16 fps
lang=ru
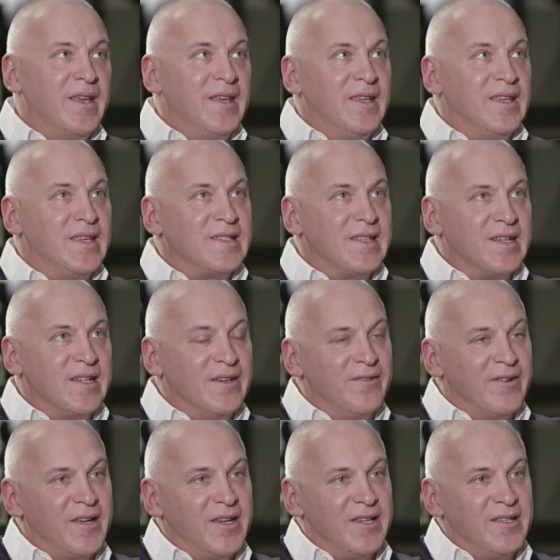Если
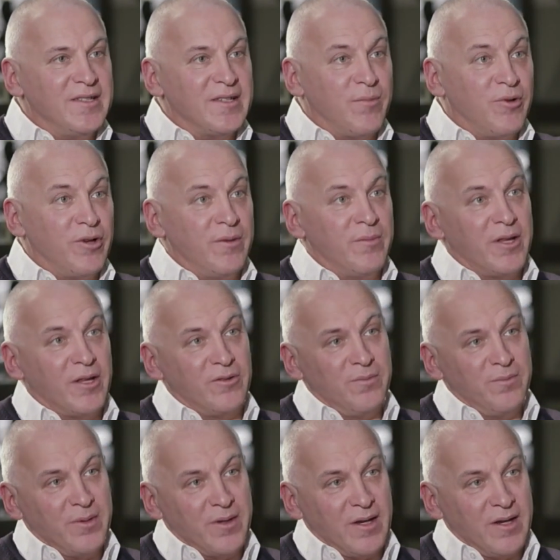говорить о более молодом
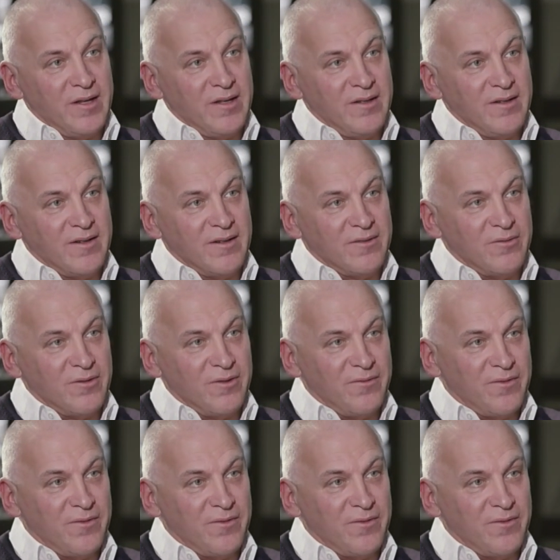поколении, которое